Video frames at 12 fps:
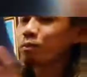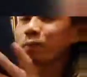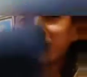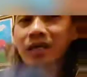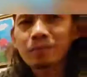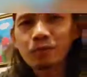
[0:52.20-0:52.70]

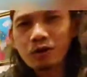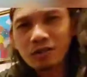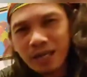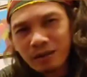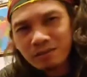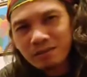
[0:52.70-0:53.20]
parka mo or
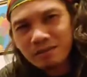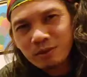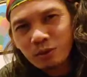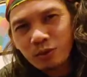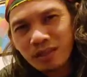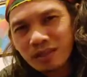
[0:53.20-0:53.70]
down,
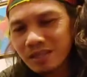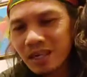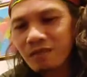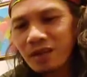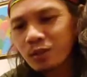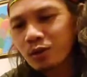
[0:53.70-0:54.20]
kung winter
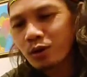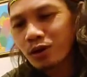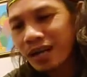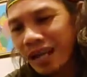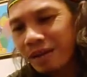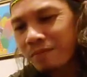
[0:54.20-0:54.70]
travel to or
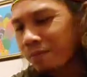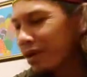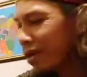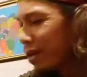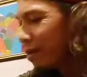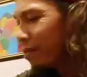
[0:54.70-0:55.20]
climb,
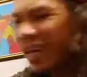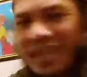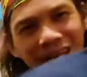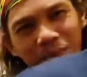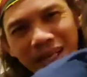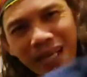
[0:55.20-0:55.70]

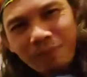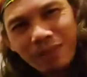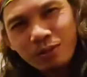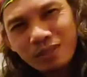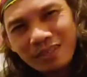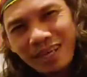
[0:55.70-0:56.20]
mahirapan
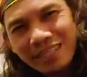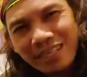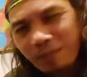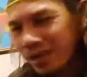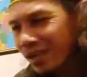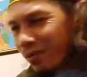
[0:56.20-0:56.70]
natin to sa side
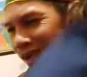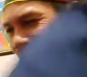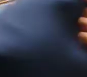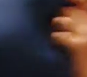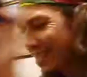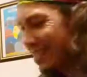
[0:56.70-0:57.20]
kapag nawalan.
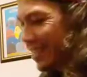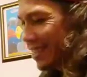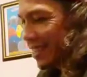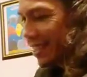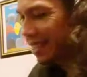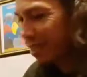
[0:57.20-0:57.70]

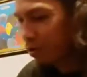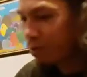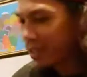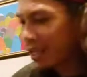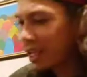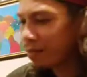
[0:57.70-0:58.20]
Kung
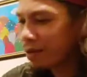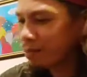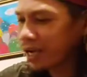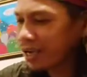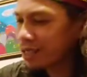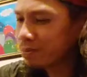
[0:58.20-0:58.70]
madilim yung
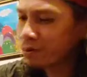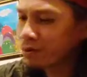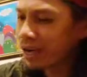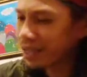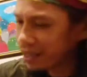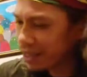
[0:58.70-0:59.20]
baggage mo,
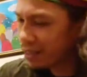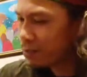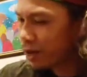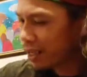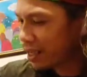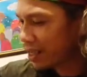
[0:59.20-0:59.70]
at least
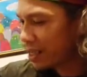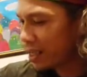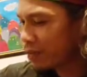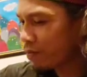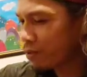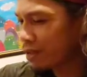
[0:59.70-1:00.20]
buhay ka na
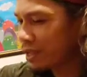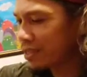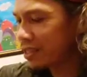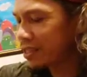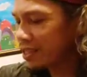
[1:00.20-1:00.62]
next few days.